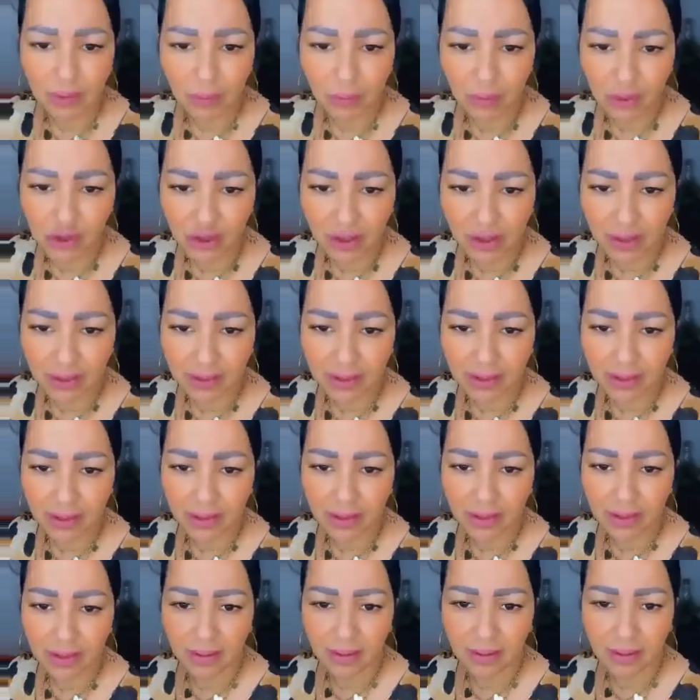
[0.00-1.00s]
حنونه واش
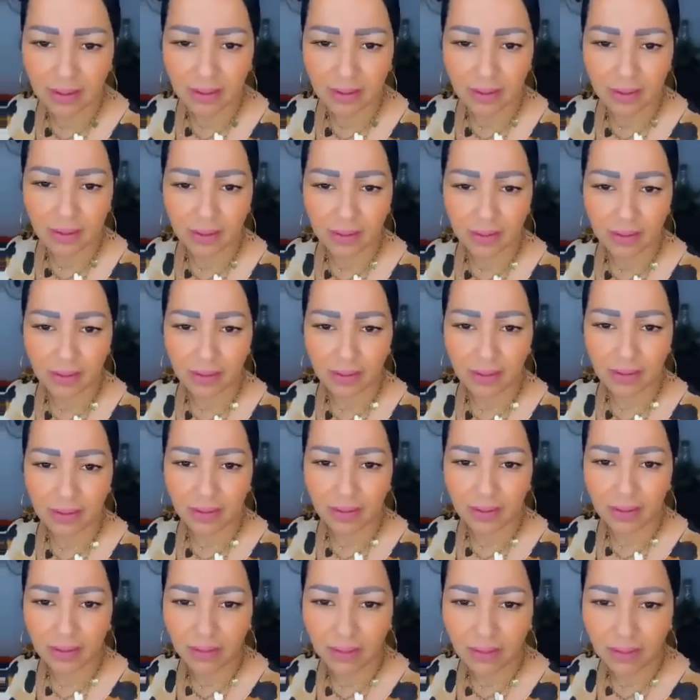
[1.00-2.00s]
راكي
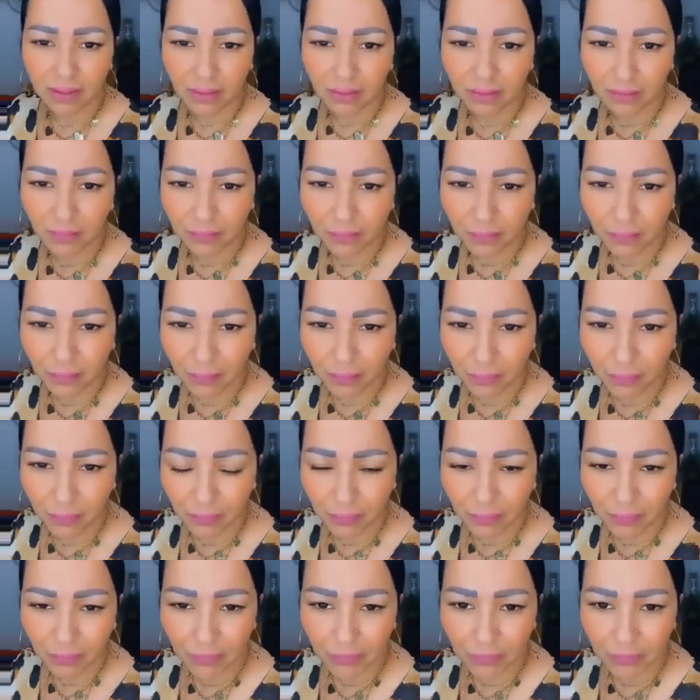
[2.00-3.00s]

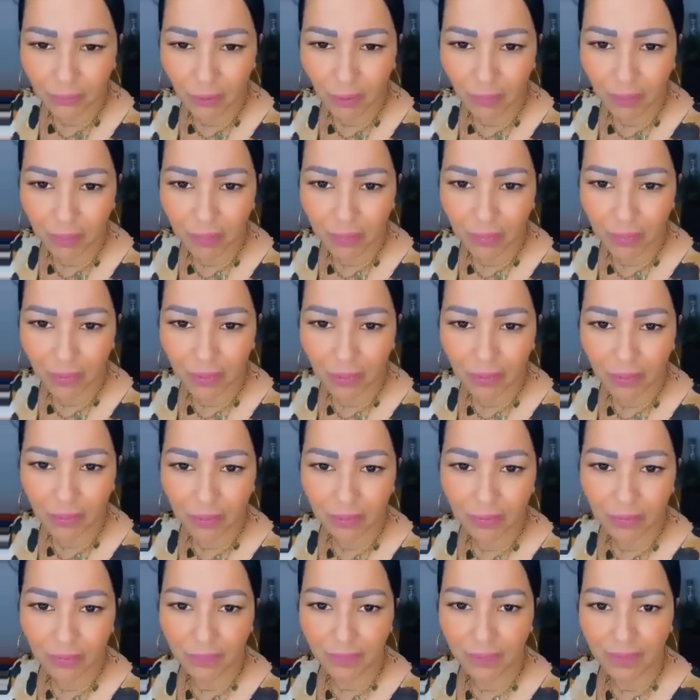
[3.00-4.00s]
فو طوب
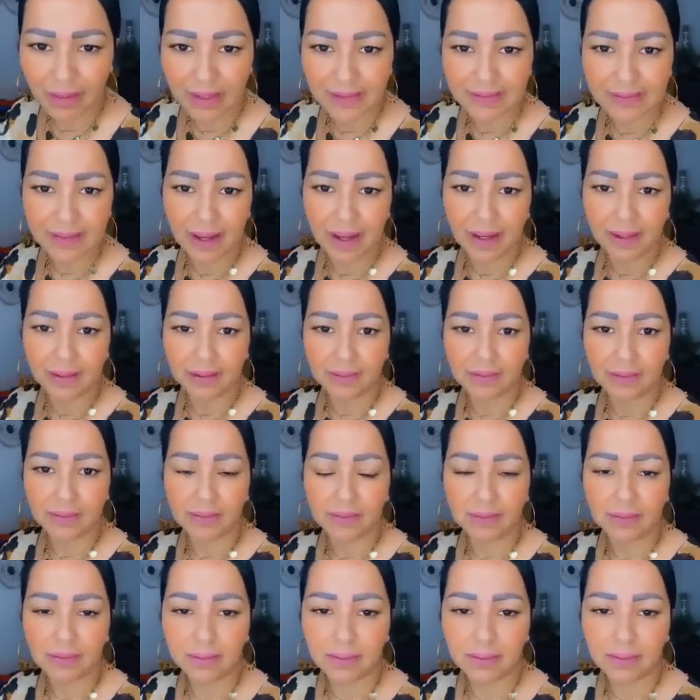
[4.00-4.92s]
الفاتحه